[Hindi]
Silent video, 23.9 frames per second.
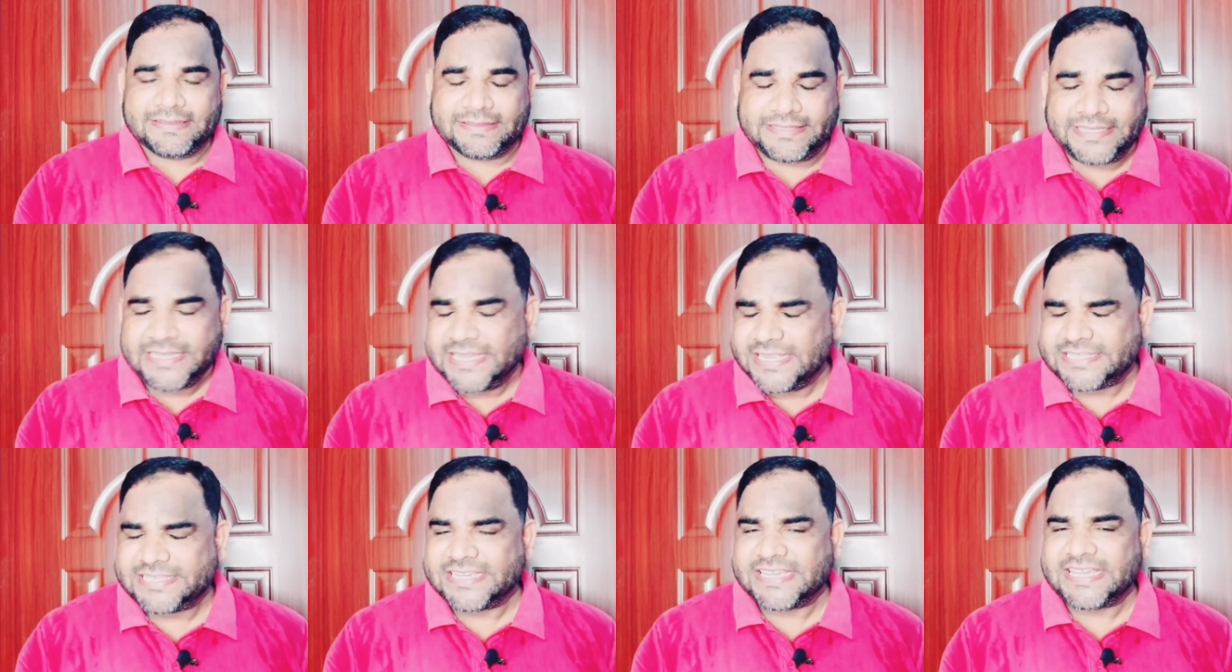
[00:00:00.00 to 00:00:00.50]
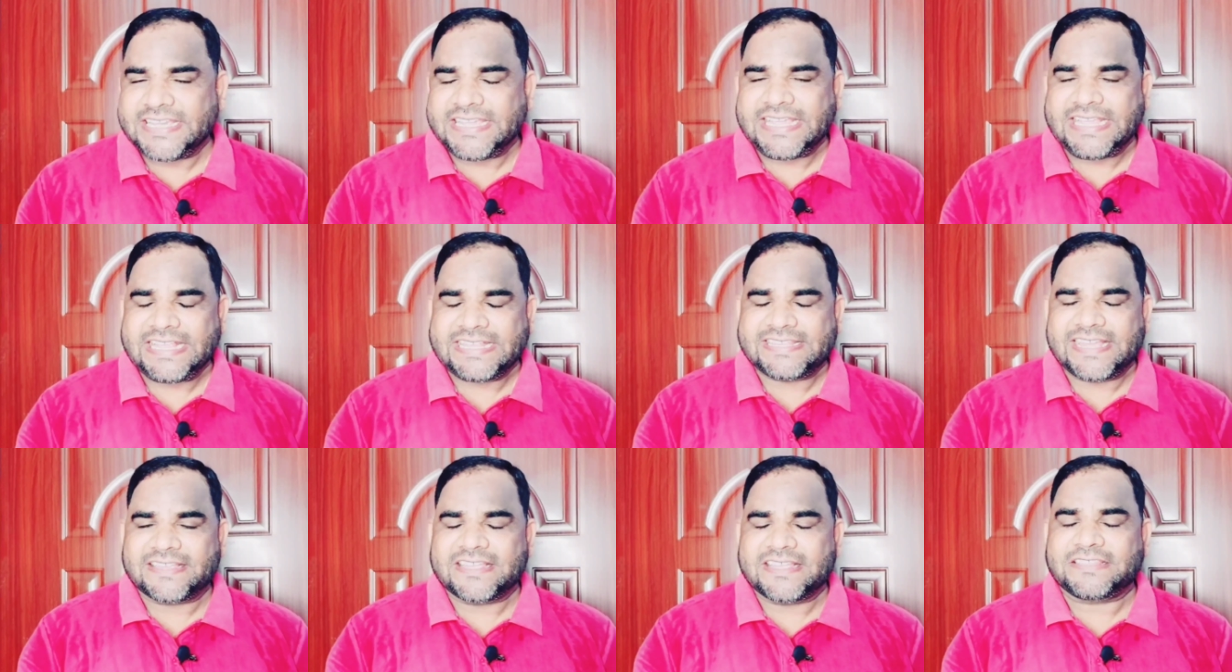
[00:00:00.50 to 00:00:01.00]
दीजिए
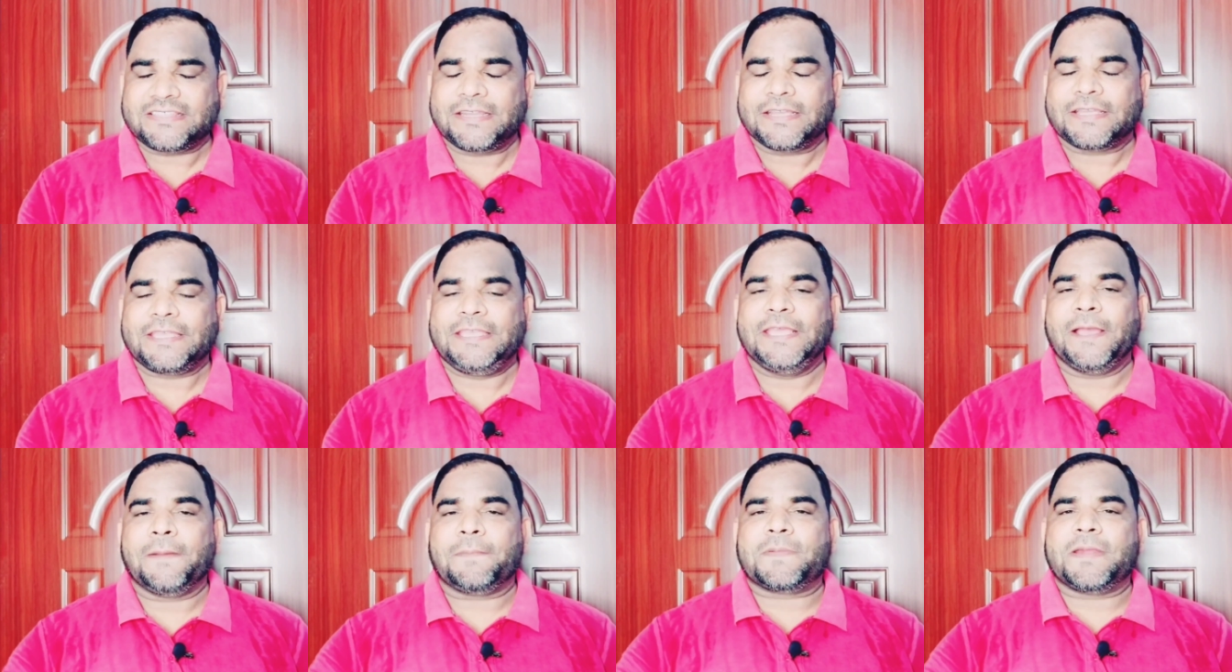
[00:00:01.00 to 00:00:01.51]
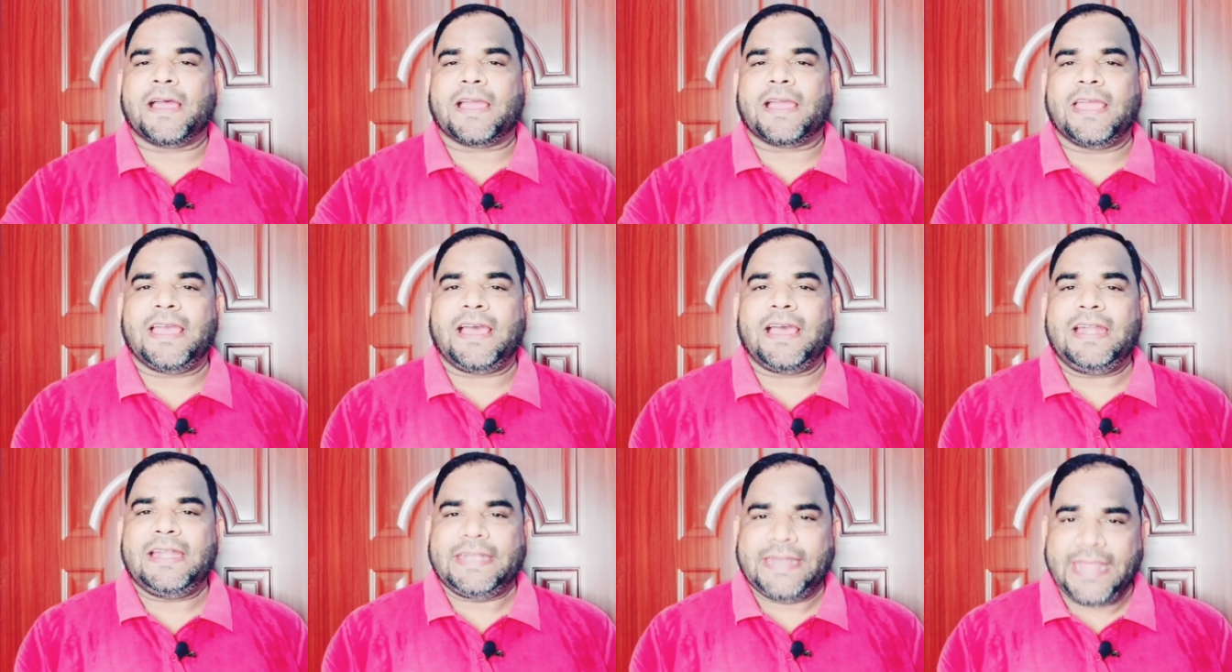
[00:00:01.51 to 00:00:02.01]
इजाज़त रखिए अपना
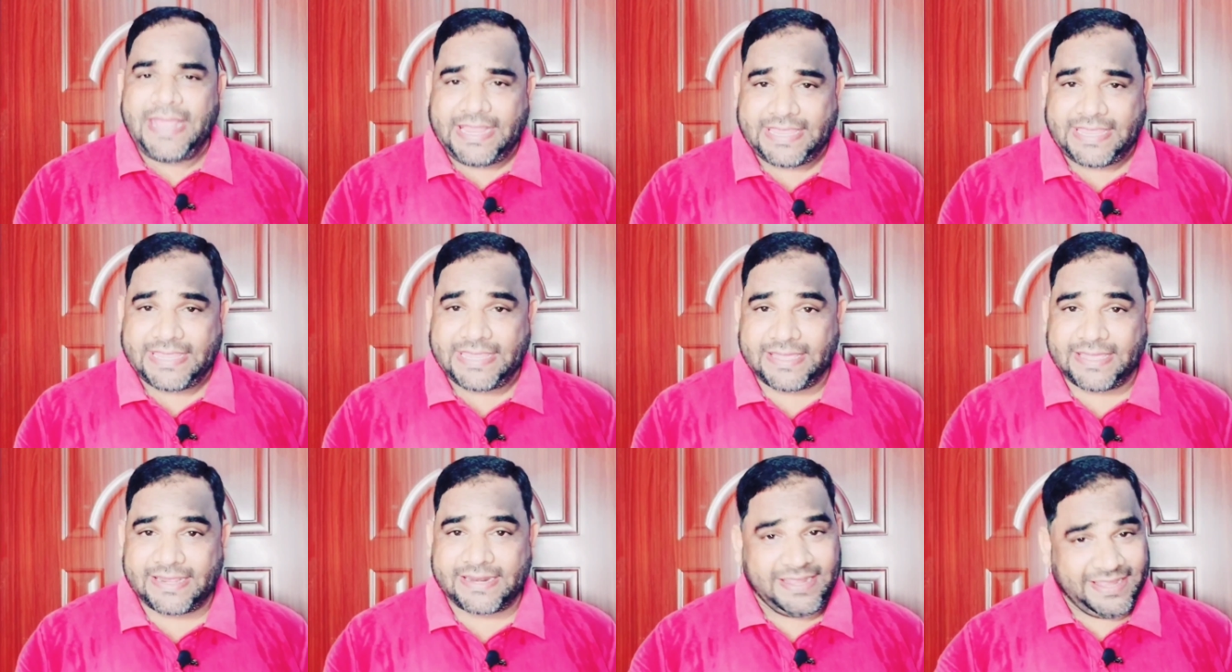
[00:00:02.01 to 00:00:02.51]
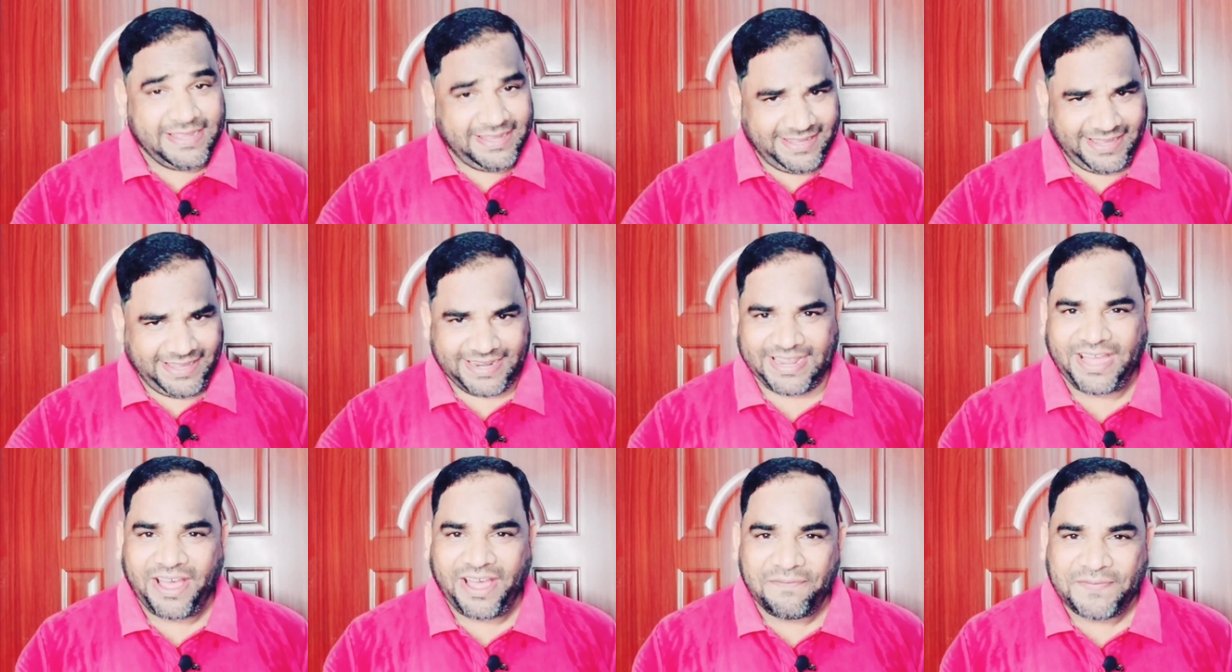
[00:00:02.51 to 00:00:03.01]
ख्याल टेक केयर
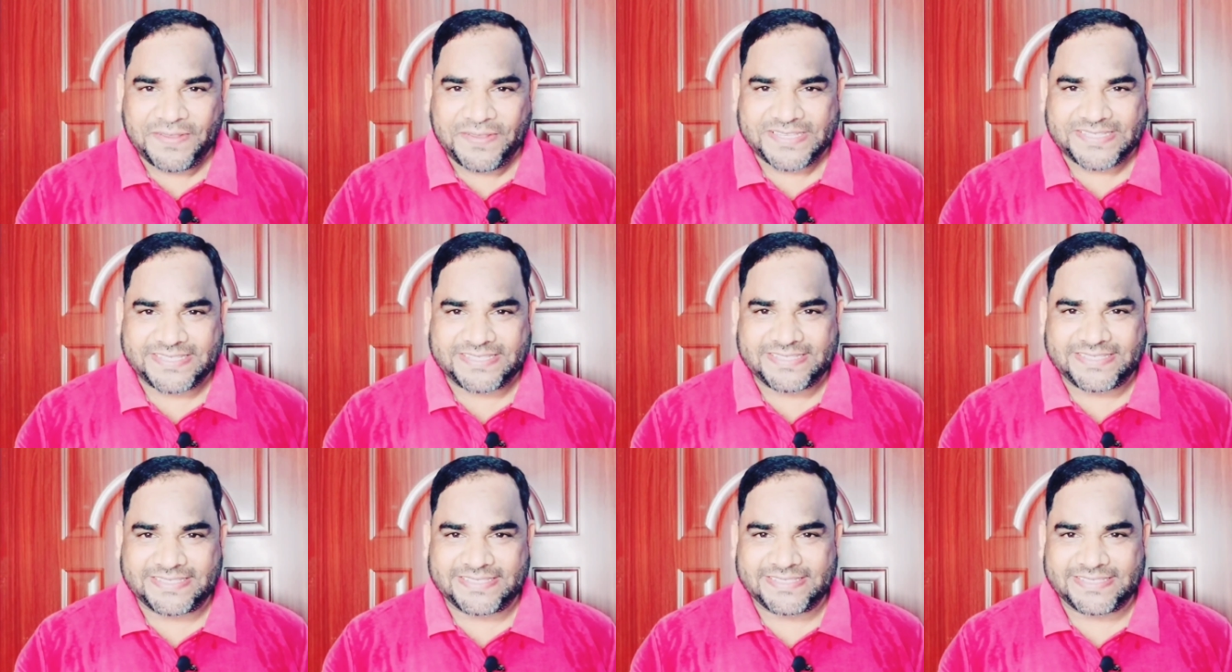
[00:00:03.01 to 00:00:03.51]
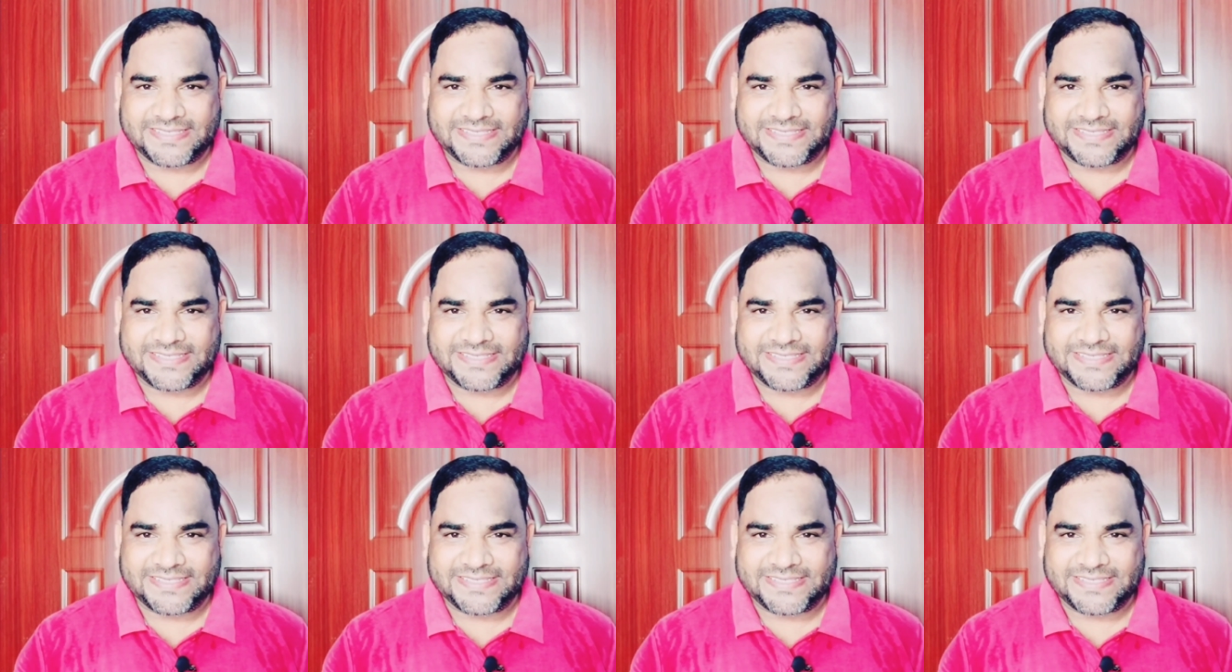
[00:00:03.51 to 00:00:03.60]
अल्लाह हाफिज़